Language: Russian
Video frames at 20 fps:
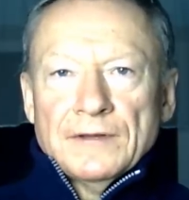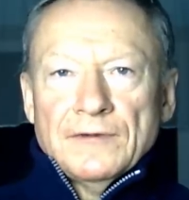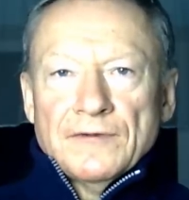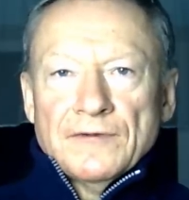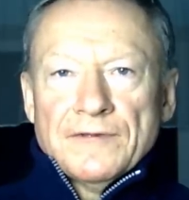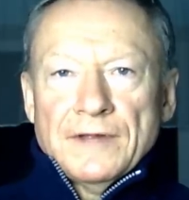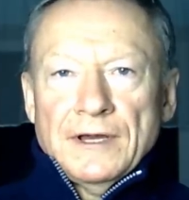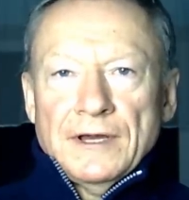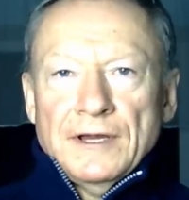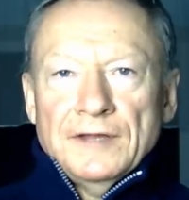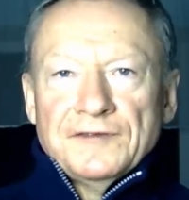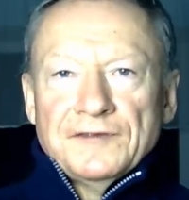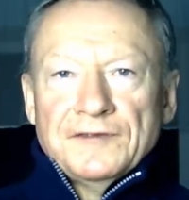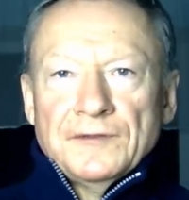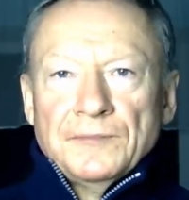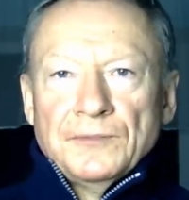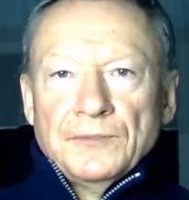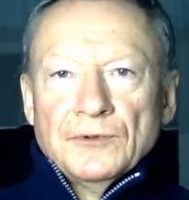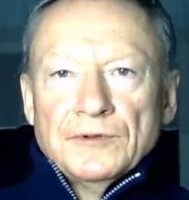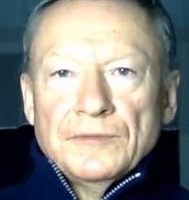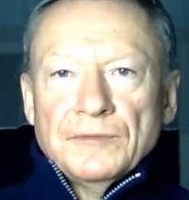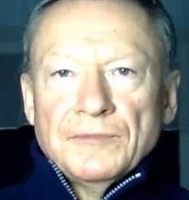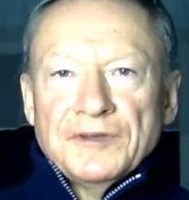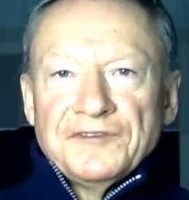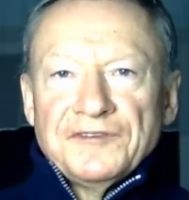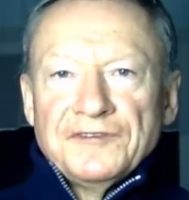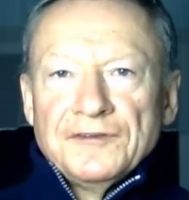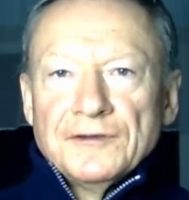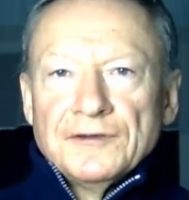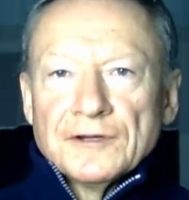продолжается под
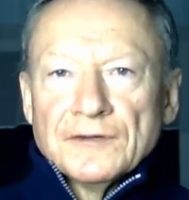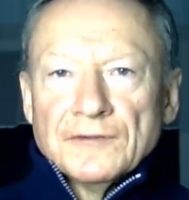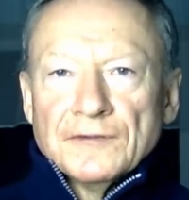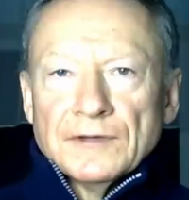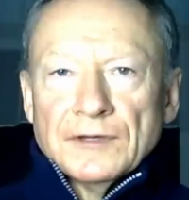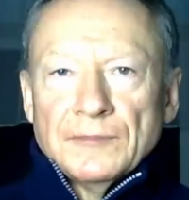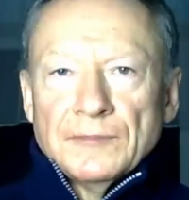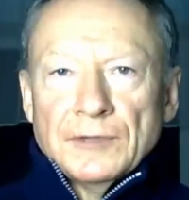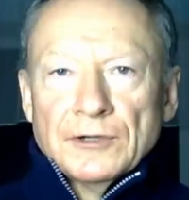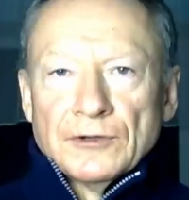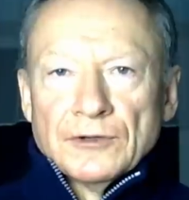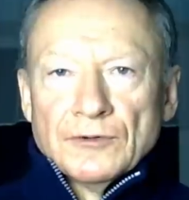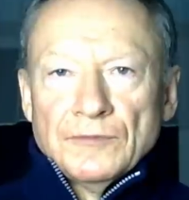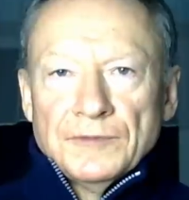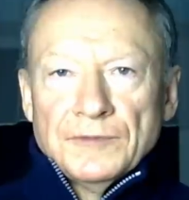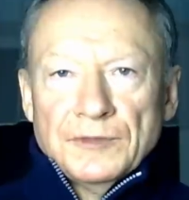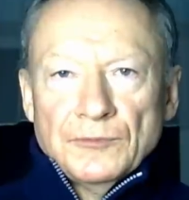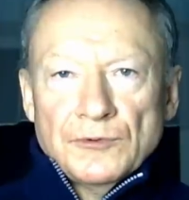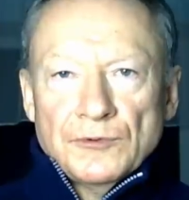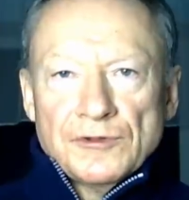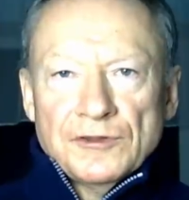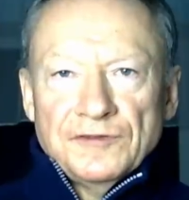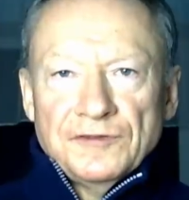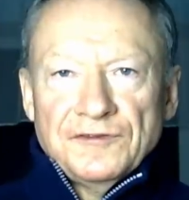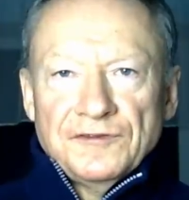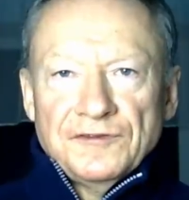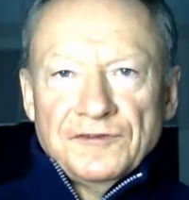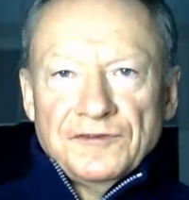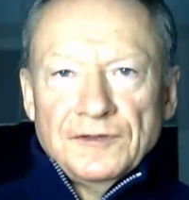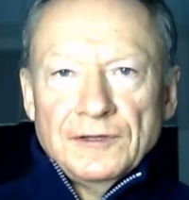массированным, огромным, очень
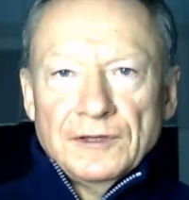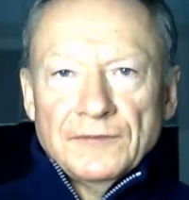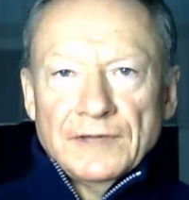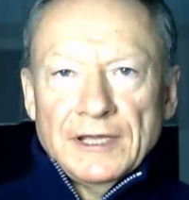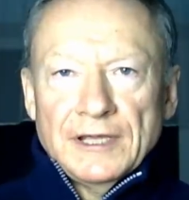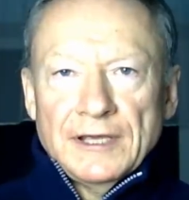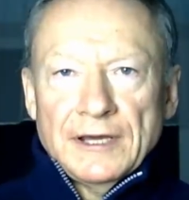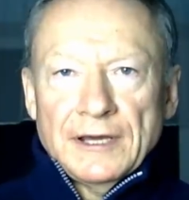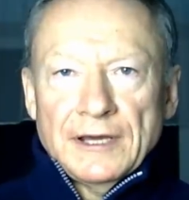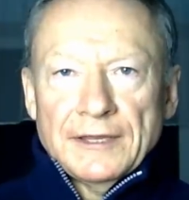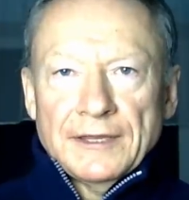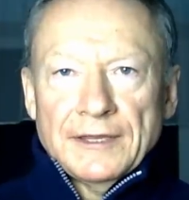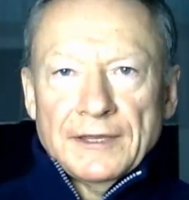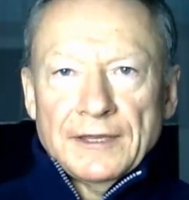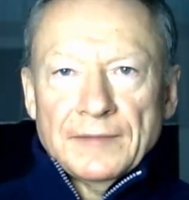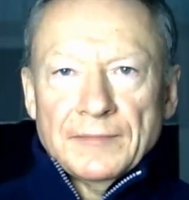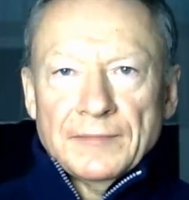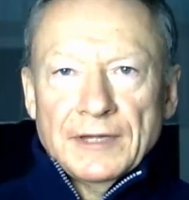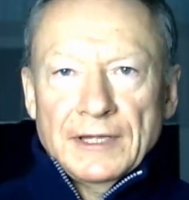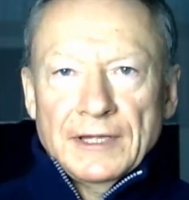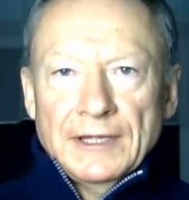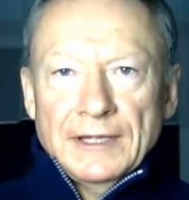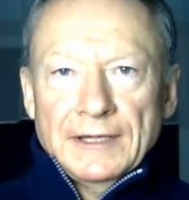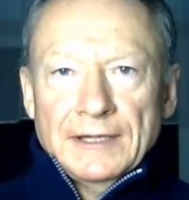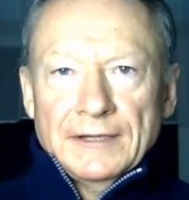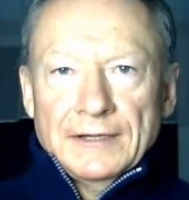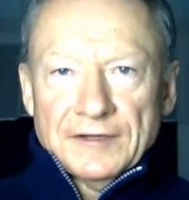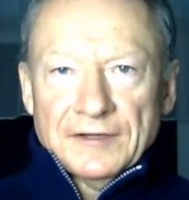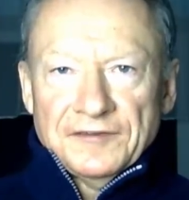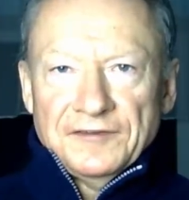сильным влиянием
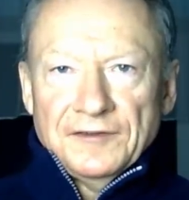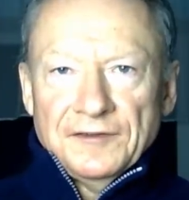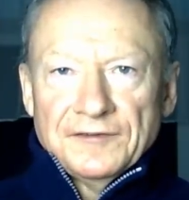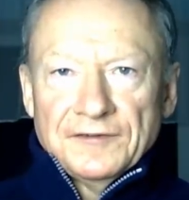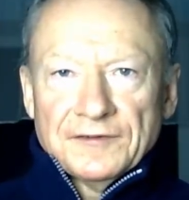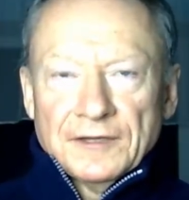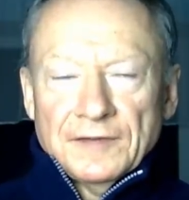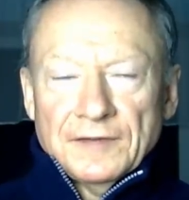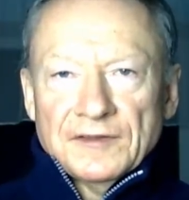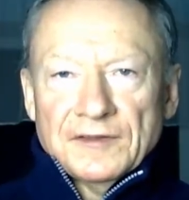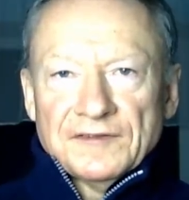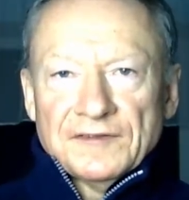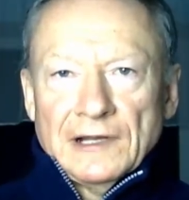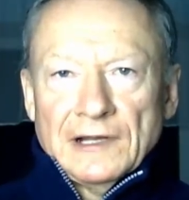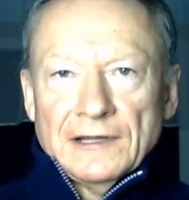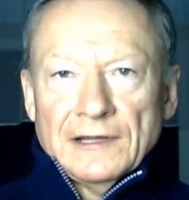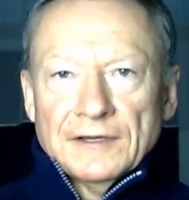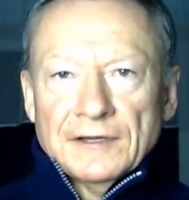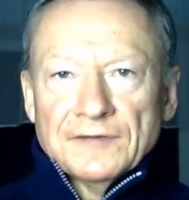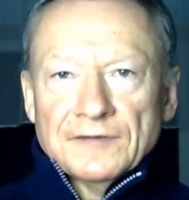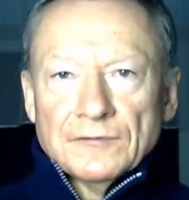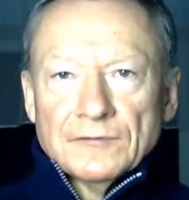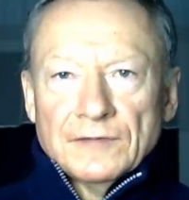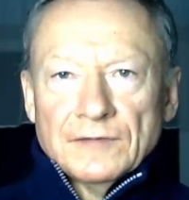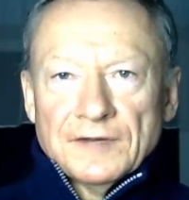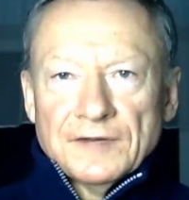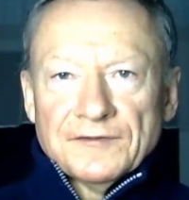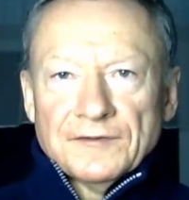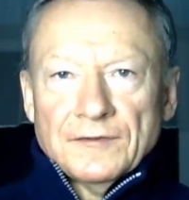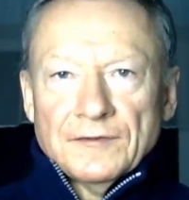российской официальной
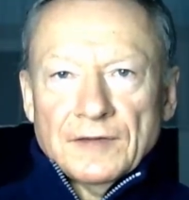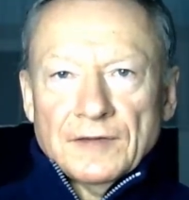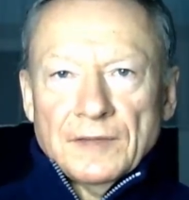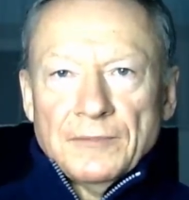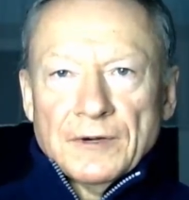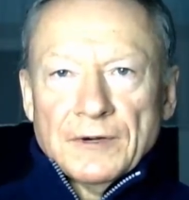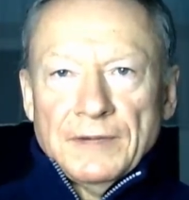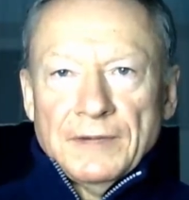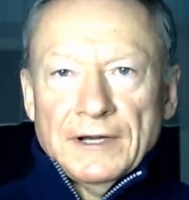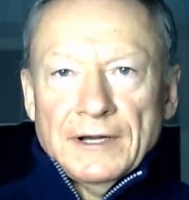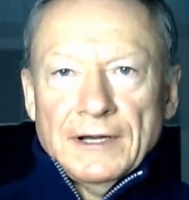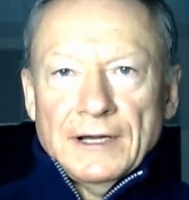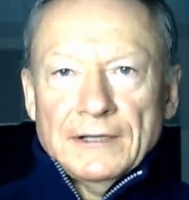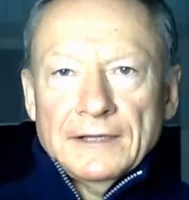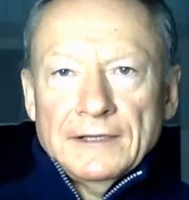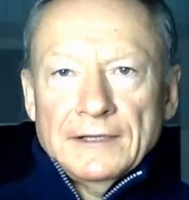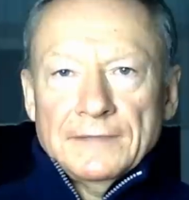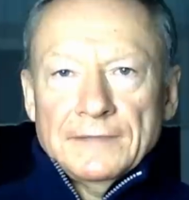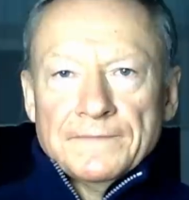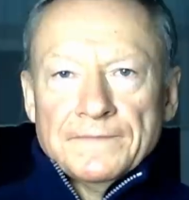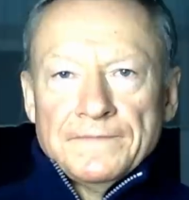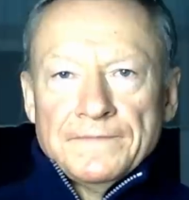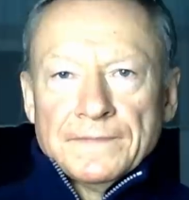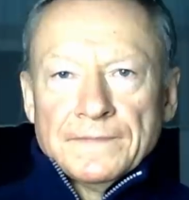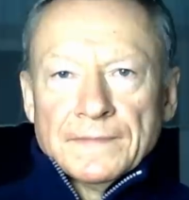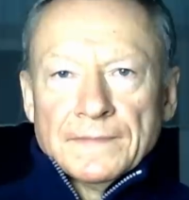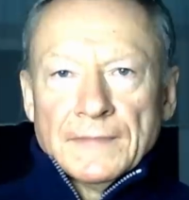государственной пропаганды